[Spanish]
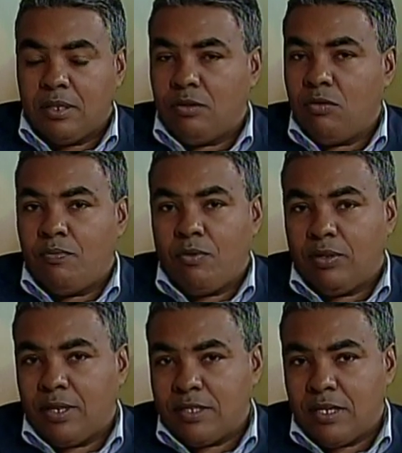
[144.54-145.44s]
No
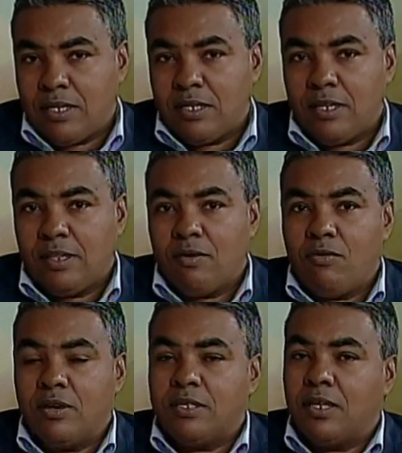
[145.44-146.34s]
importa que sea de CNTU,
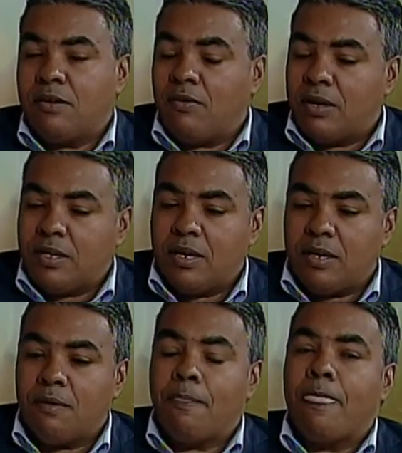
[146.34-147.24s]
que sea de cualquiera.